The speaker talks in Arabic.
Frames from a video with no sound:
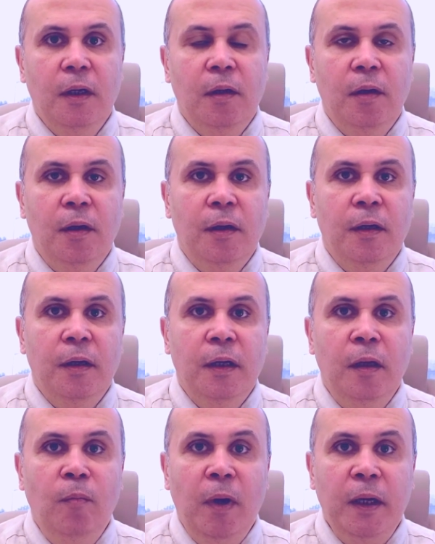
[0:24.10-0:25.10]
آه،
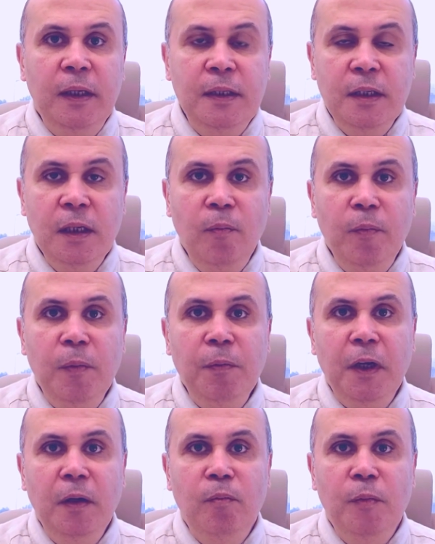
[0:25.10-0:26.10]
المغنيسيوم
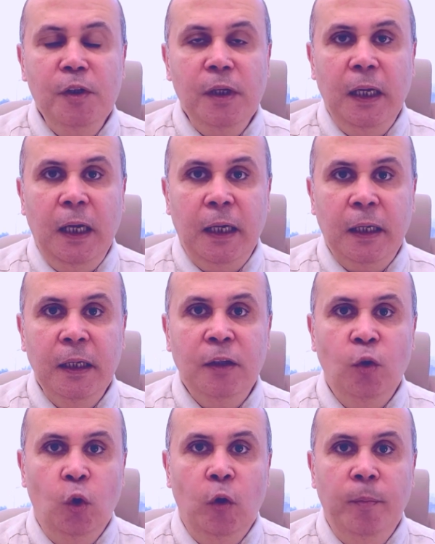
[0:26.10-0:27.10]
يمكن من الحاجات
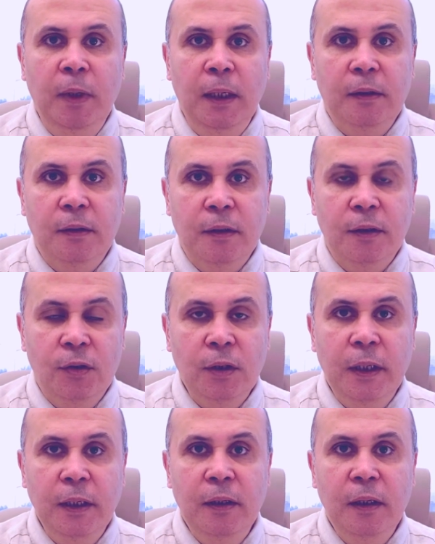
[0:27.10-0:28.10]
اللي اهملت كتير
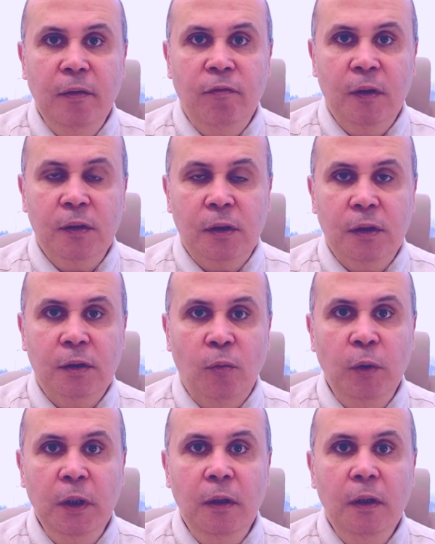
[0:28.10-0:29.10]
جدا فتره
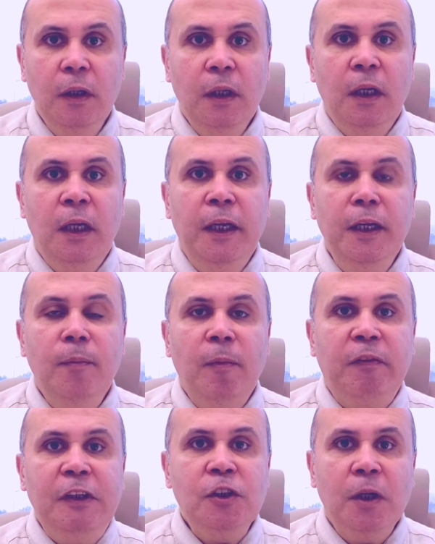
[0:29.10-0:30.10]
طويله لان
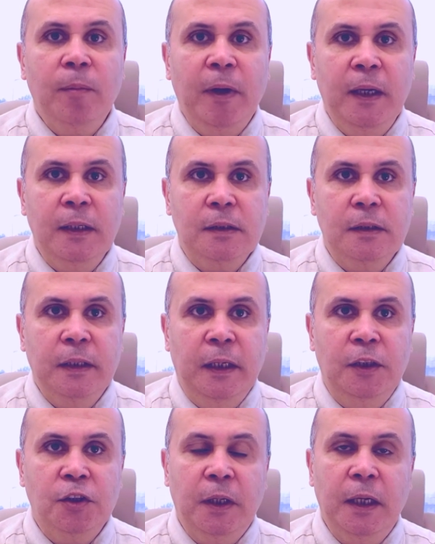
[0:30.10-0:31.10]
مفيش ابحاث
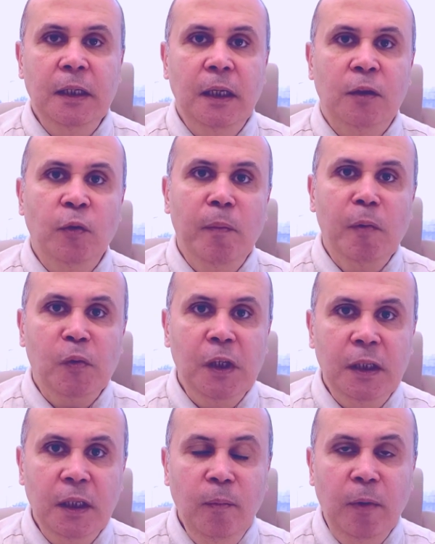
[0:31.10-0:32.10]
يعني شركات الادويه لما
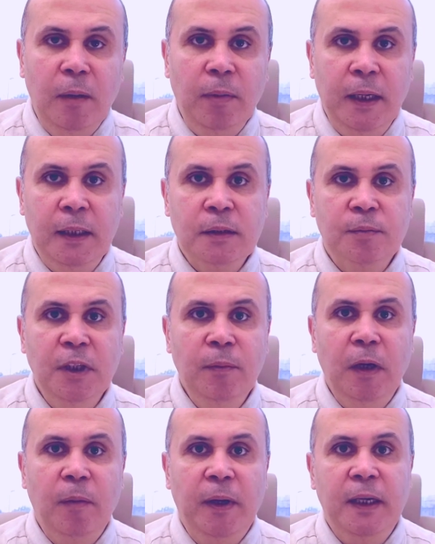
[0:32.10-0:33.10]
بتيجي تعمل ابحاث
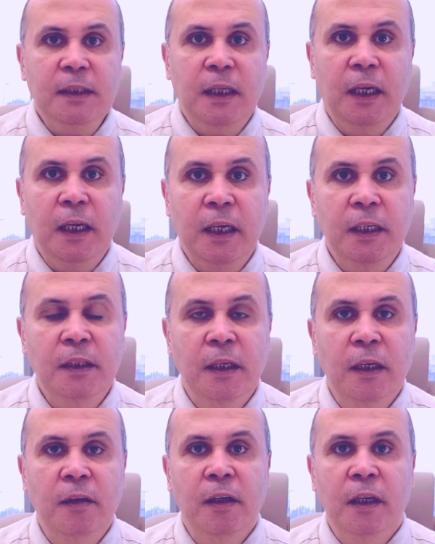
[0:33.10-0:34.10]
بتعمل ابحاث عن حاجات
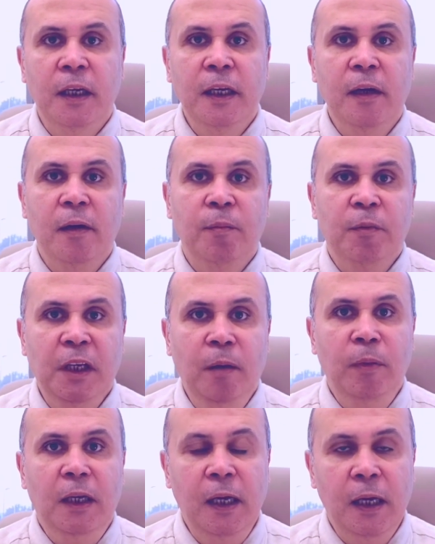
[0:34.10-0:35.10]
اللي هي
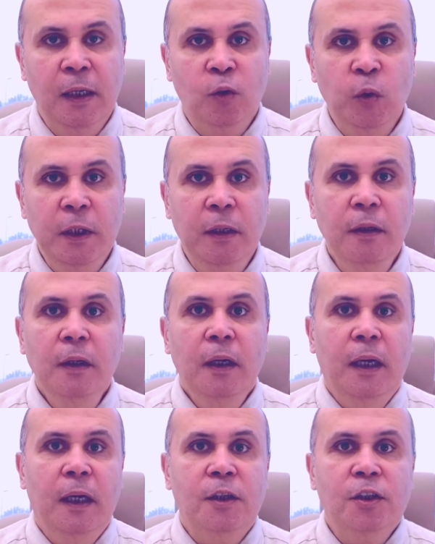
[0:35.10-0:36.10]
بتعمل لها ادويه
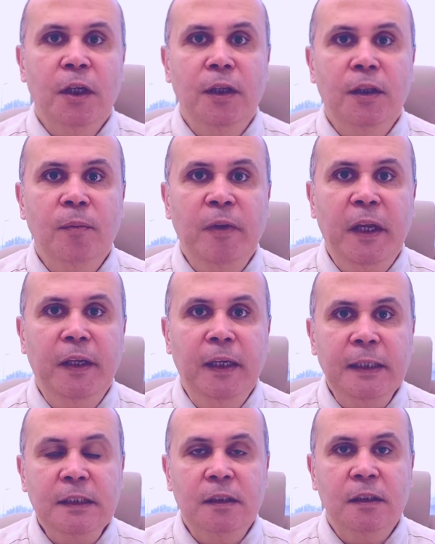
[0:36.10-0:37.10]
علشان تبدا
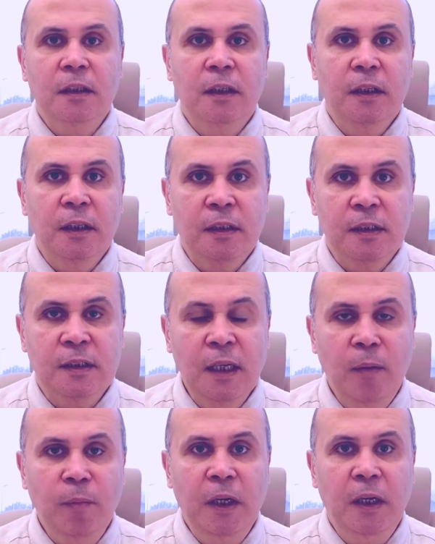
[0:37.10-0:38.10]
الناس آه،
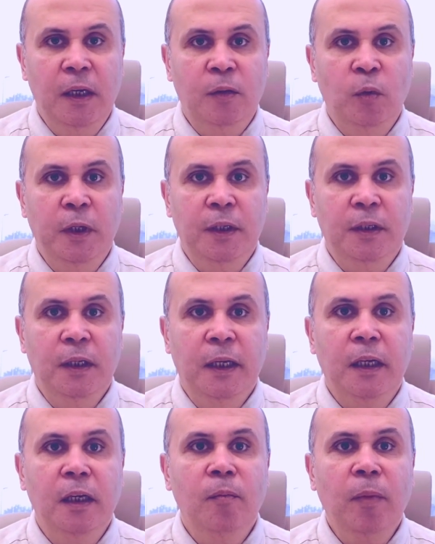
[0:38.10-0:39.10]
تستعمل الادويه دي
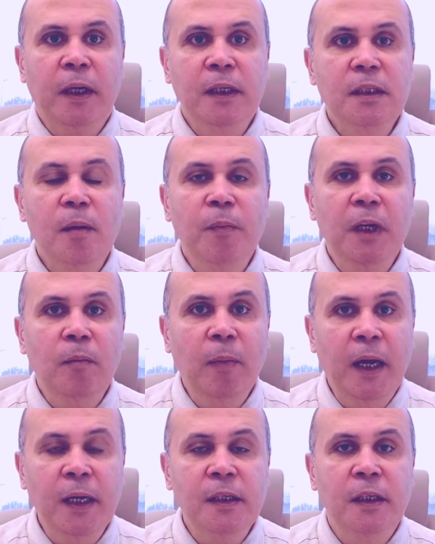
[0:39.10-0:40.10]
لكن المغنيسيوم من
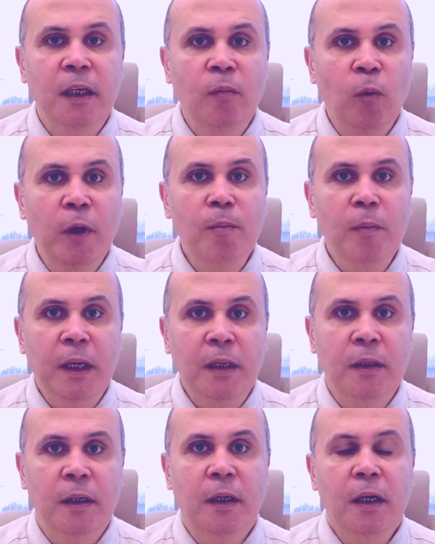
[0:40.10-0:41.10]
المعادن المهمه
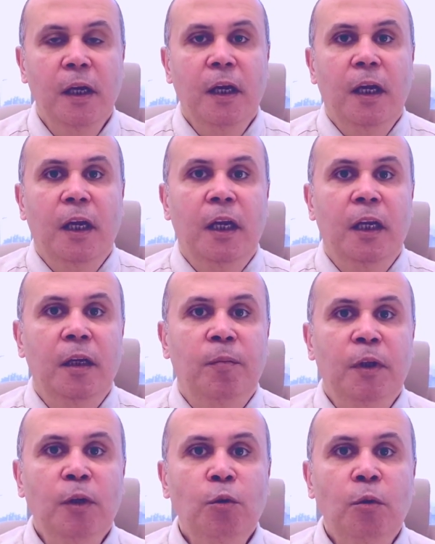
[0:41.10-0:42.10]
جدا اللي
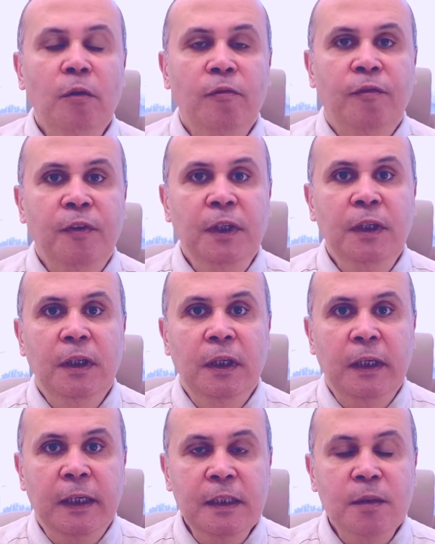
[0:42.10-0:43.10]
بيدخل في
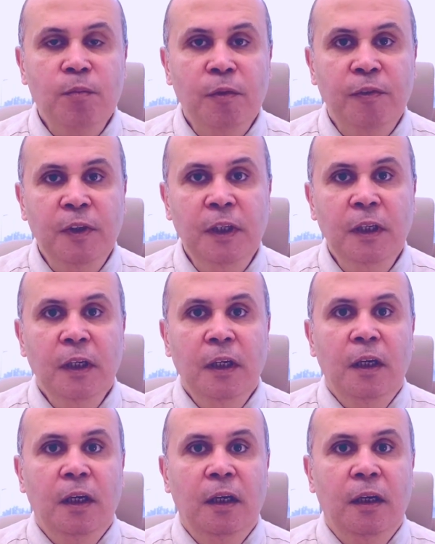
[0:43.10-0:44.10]
الجسم فيه
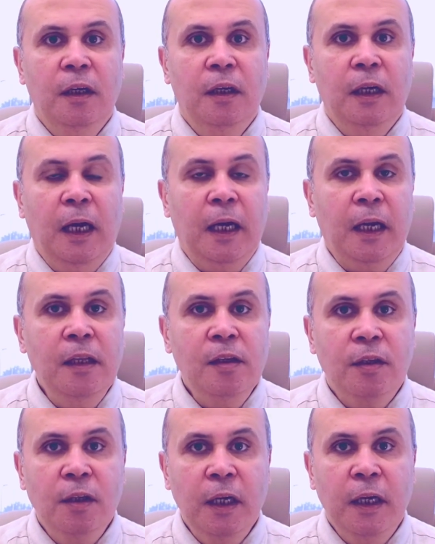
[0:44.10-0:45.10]
آه، حاجات
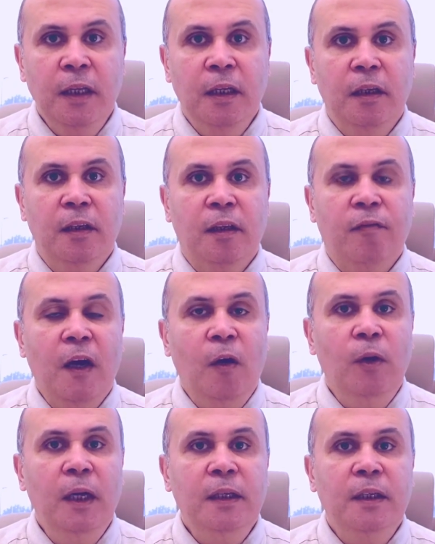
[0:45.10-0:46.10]
كتيره جدا
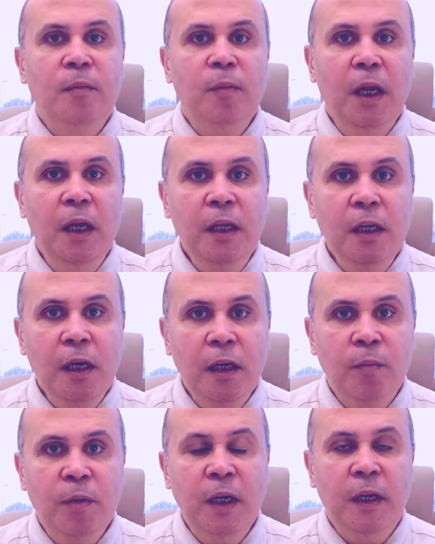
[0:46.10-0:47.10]
تفاعلات كيميائيه
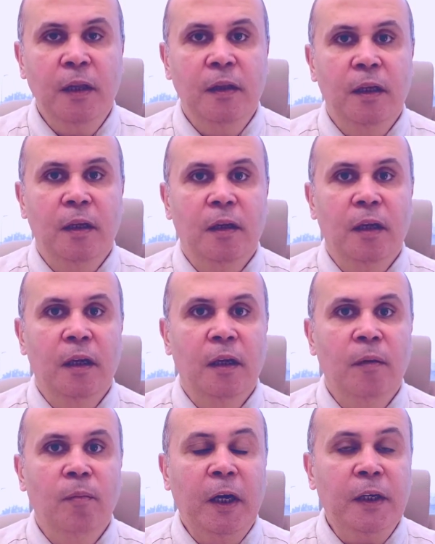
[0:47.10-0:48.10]
كبيره جدا
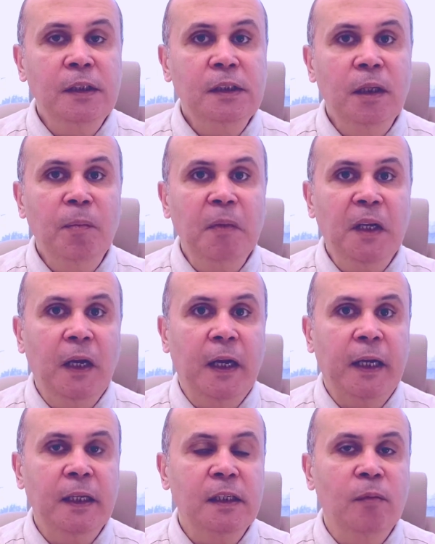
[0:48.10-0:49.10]
المغنيسيوم من
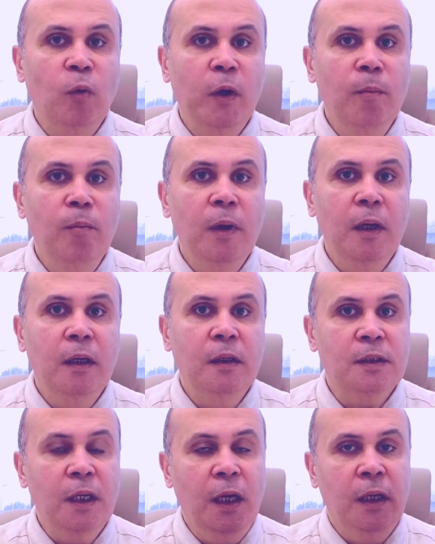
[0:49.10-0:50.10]
الحاجات المهمه لصحه